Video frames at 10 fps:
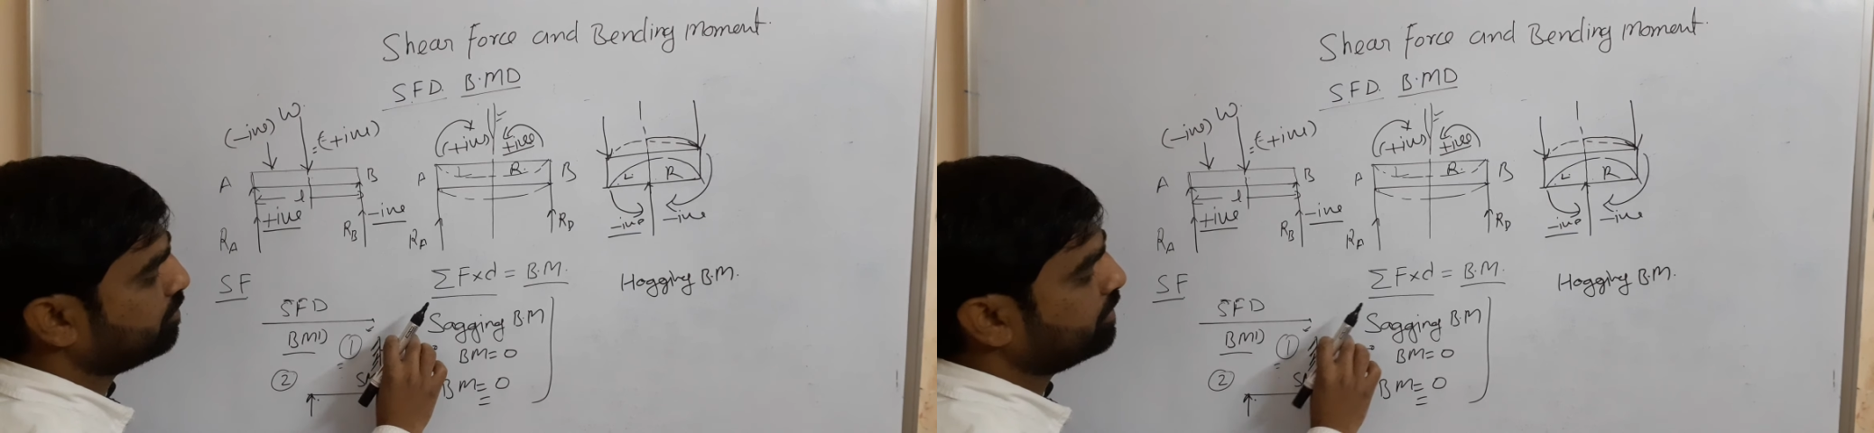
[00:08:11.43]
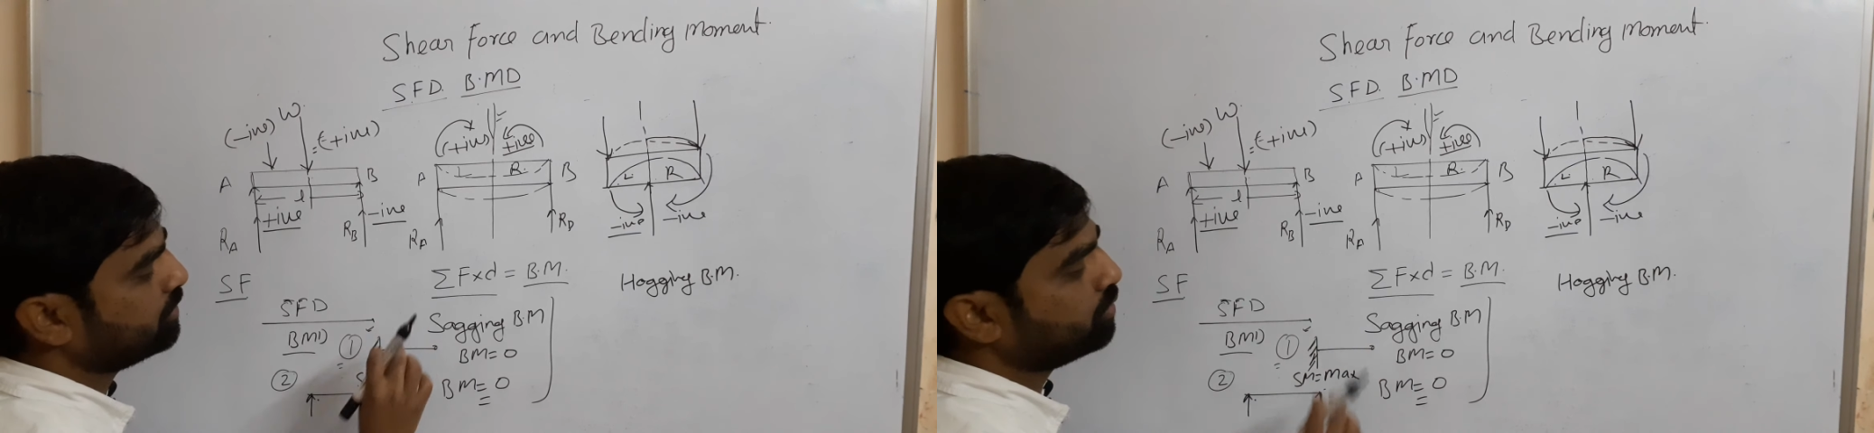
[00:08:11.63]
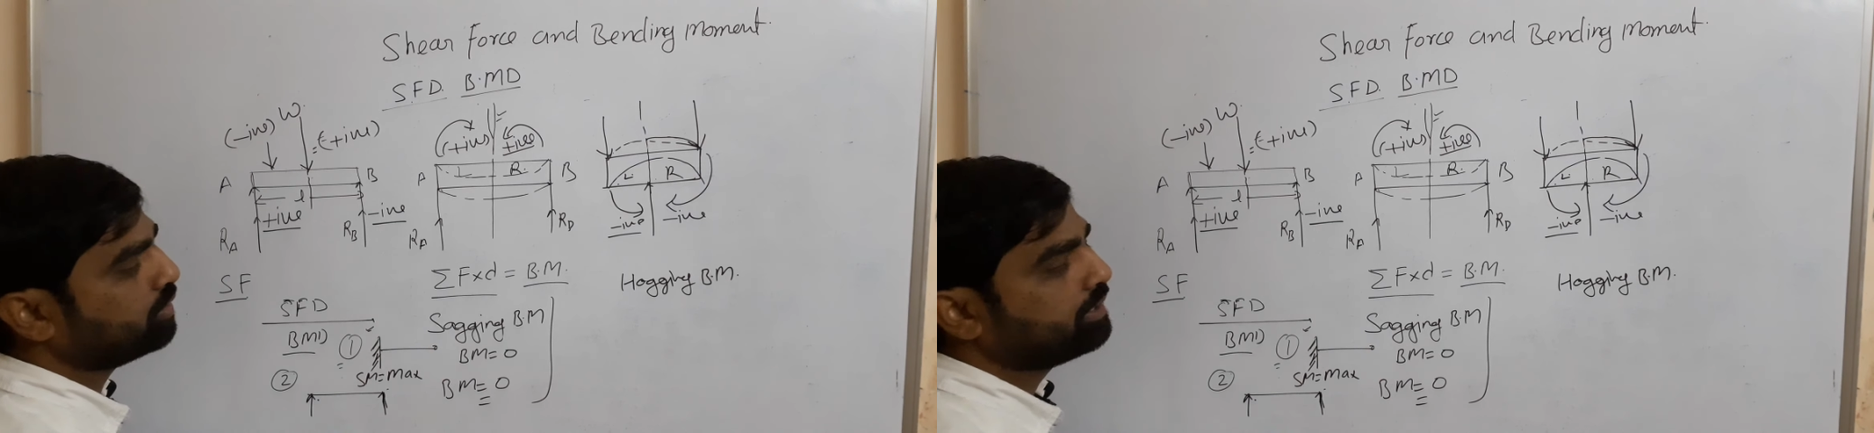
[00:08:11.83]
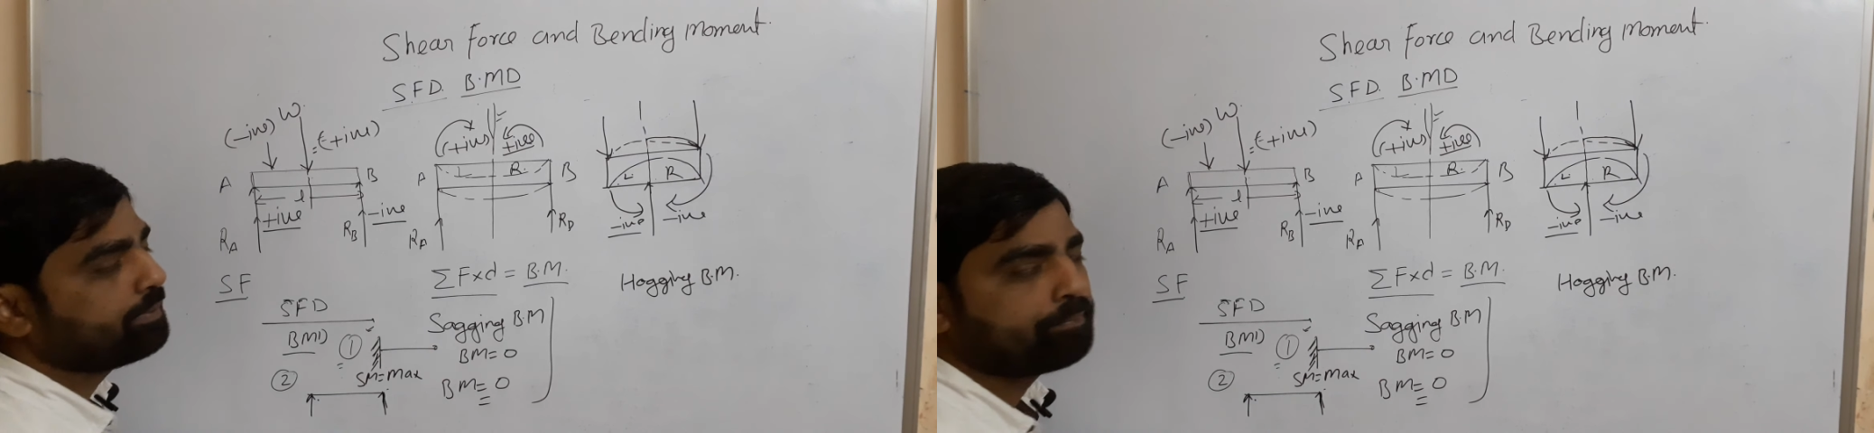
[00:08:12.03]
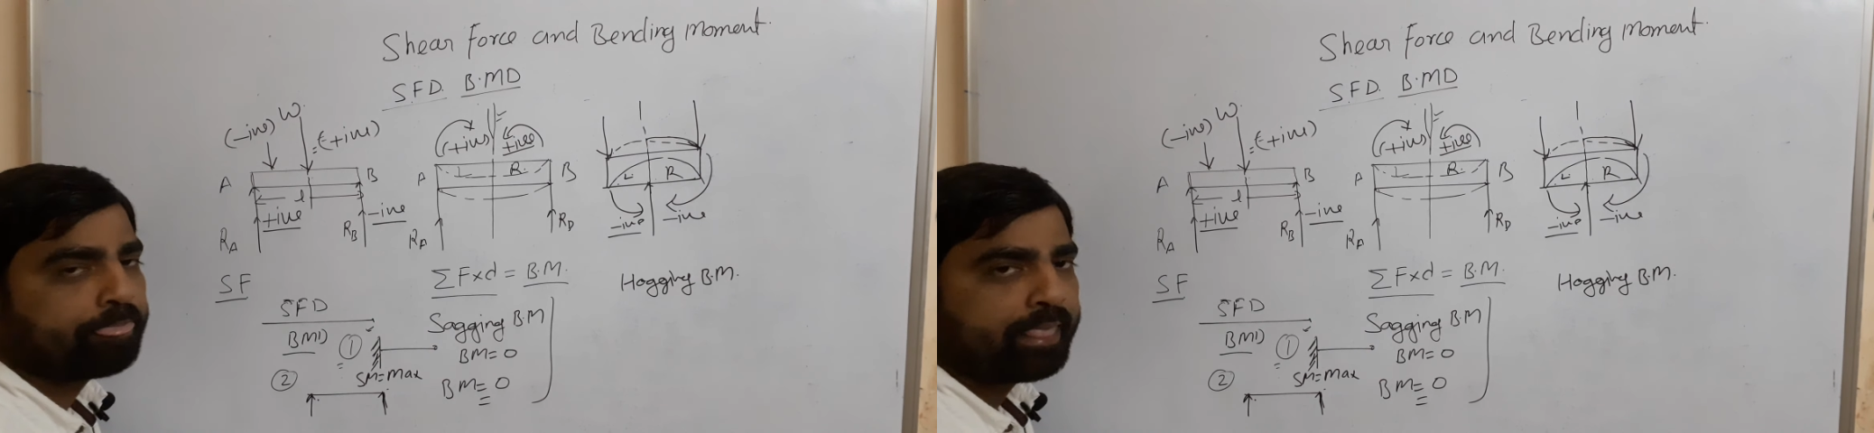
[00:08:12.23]
मोमेंट दोनों ही
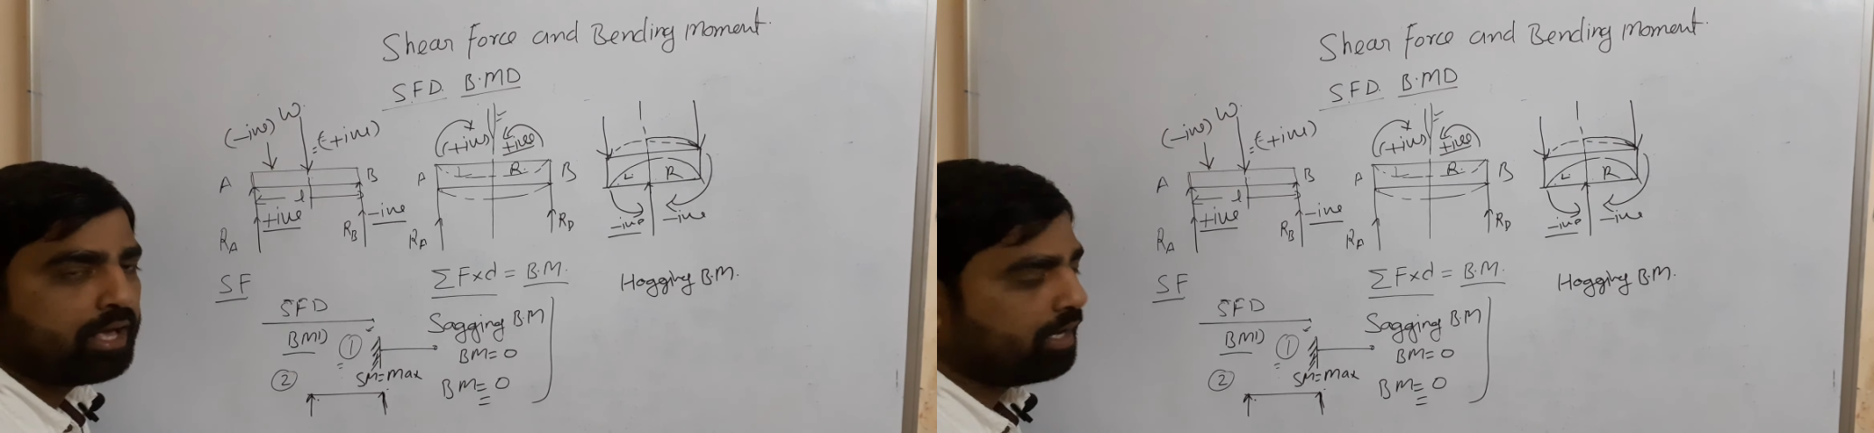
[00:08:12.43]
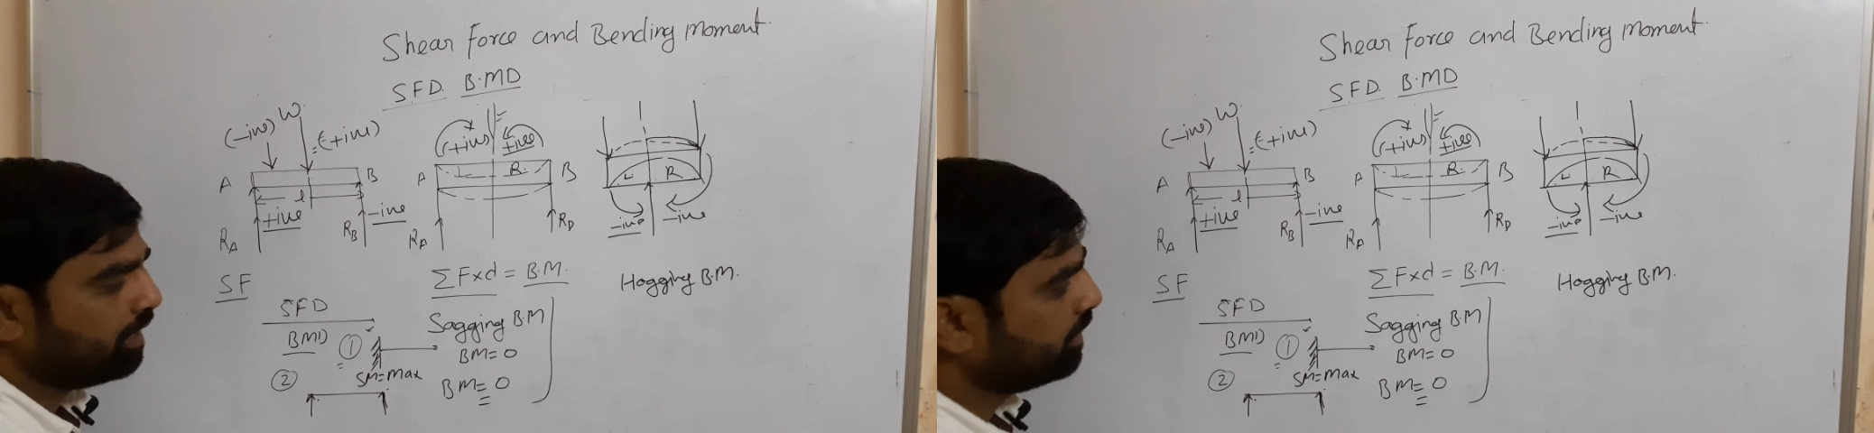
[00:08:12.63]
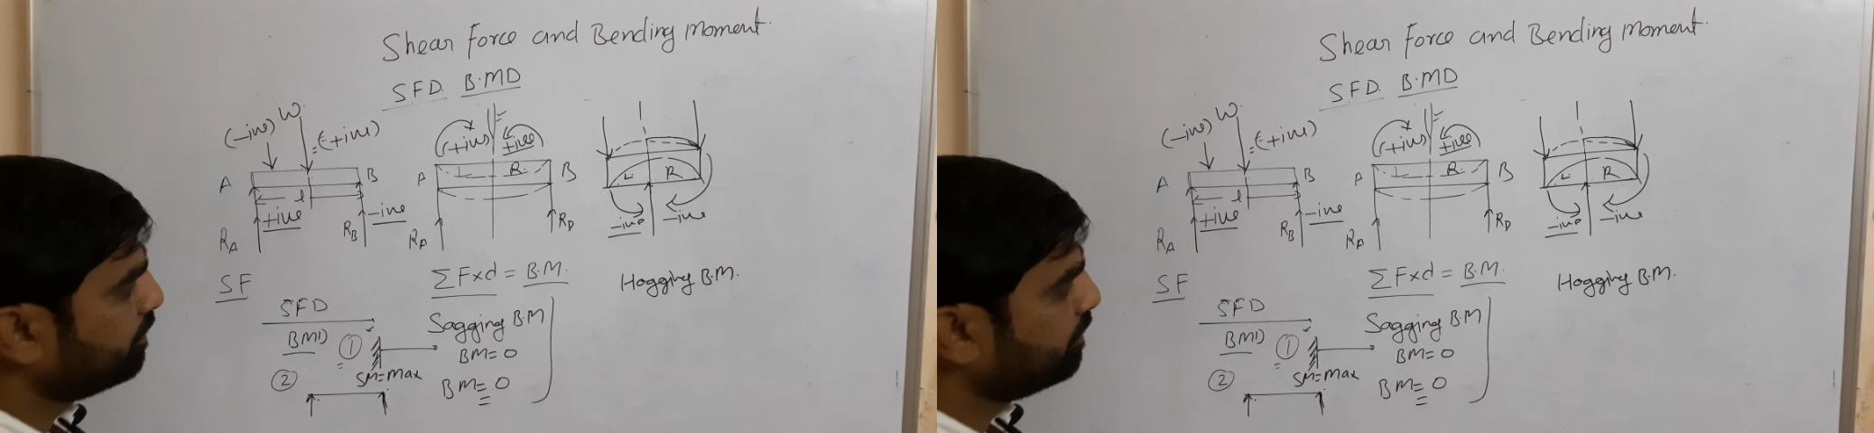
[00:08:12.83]
अगर